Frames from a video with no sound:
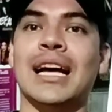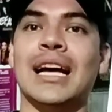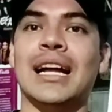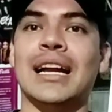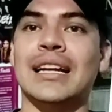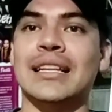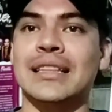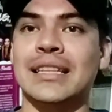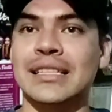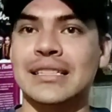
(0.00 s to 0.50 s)

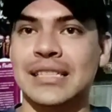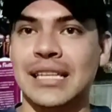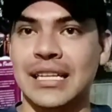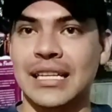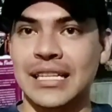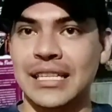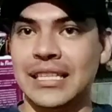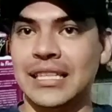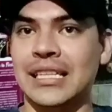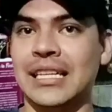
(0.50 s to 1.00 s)

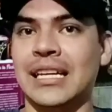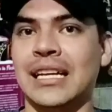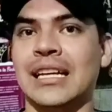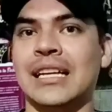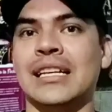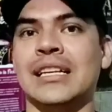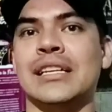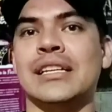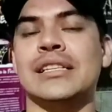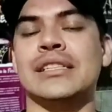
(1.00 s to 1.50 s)

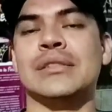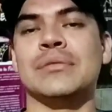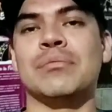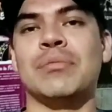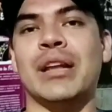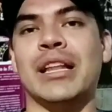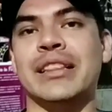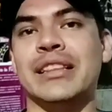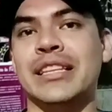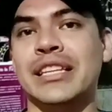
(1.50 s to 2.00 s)
artesanías,
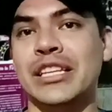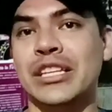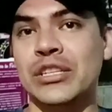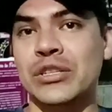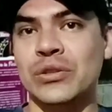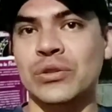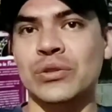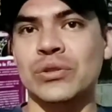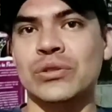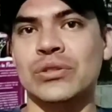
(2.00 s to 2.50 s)

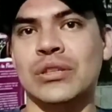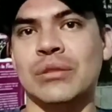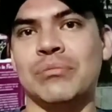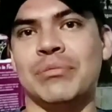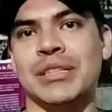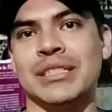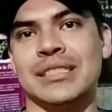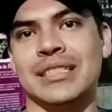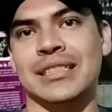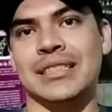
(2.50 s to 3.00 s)
platillos,
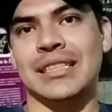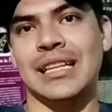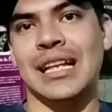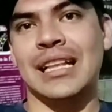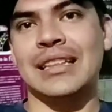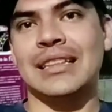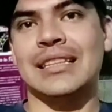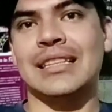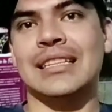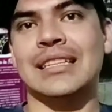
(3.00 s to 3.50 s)

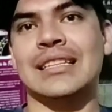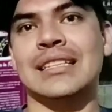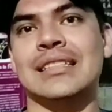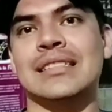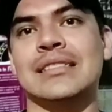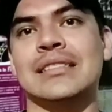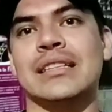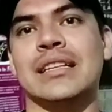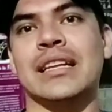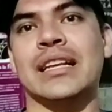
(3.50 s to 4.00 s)

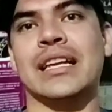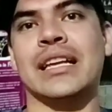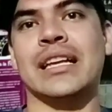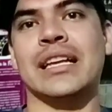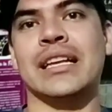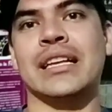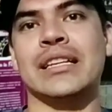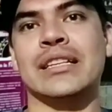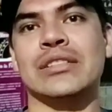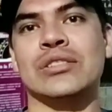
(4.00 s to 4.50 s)
representantes
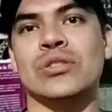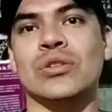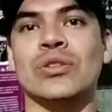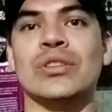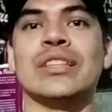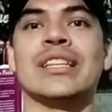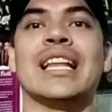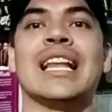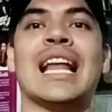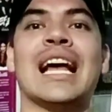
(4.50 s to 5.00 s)
que
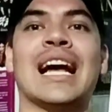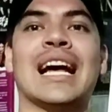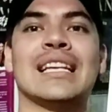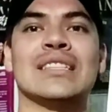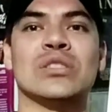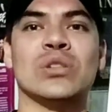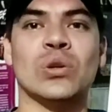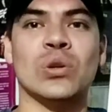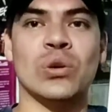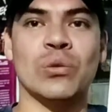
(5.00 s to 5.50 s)
son de la
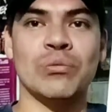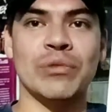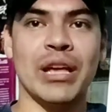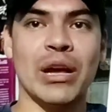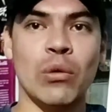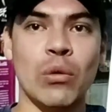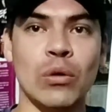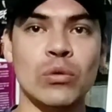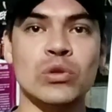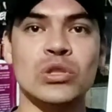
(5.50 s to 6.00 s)

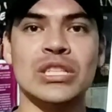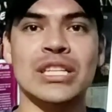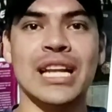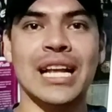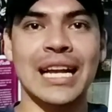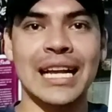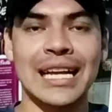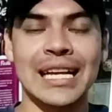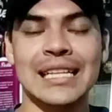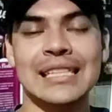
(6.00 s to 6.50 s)
gastronomía
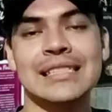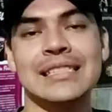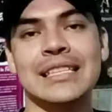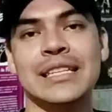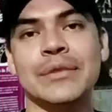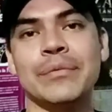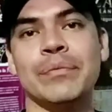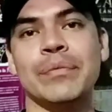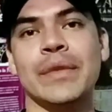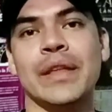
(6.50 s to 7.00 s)

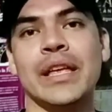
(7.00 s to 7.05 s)
huachinanguense,